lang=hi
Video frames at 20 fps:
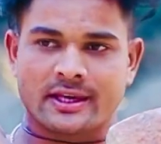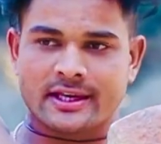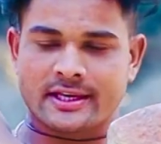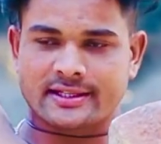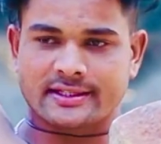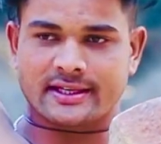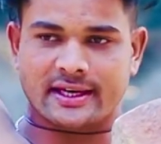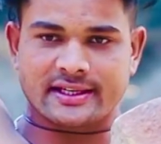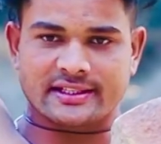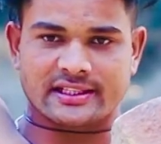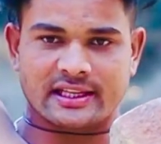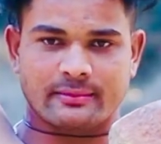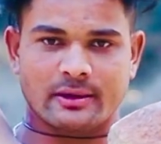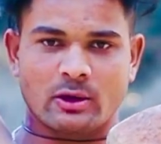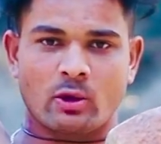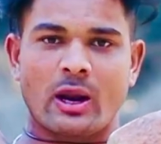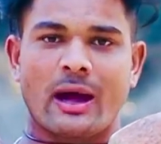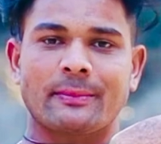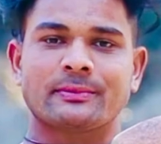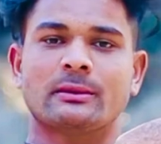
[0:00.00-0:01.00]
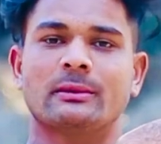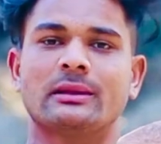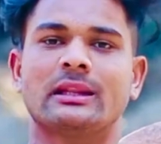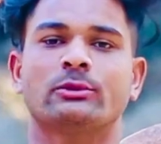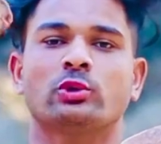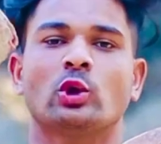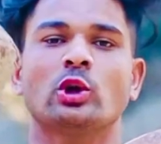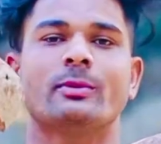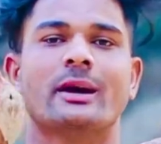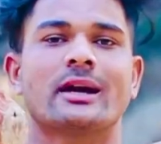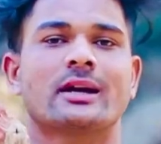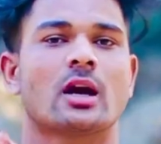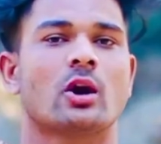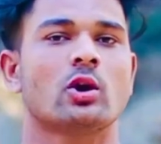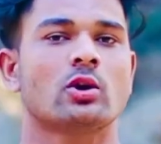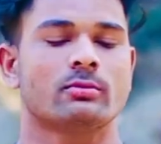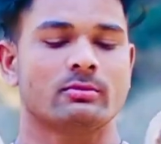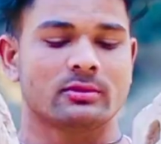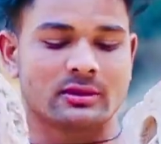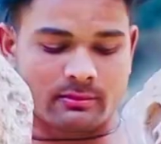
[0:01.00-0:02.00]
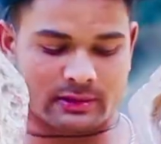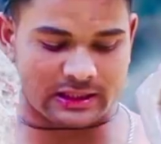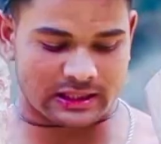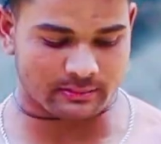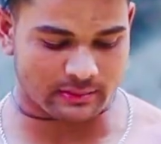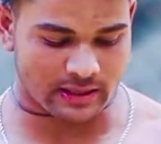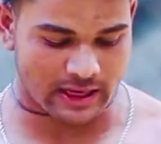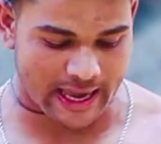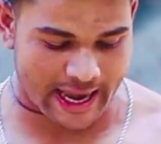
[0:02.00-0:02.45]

इस कंडीशन में और आपसे मतलब थोड़ी वर्कआउट मतलब